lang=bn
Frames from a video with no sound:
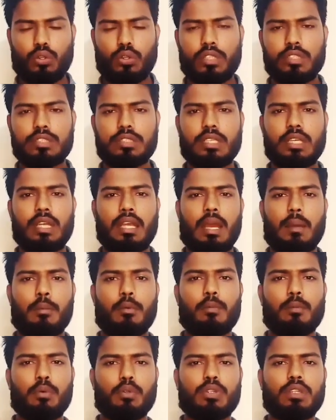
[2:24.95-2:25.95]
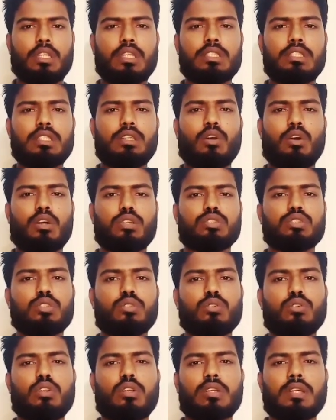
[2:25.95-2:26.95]
রয়েছে এবং প্রত্যেকটি
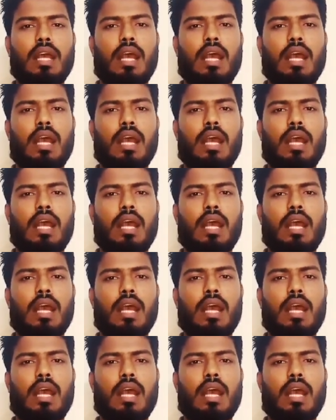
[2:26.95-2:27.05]
অংশগুলোর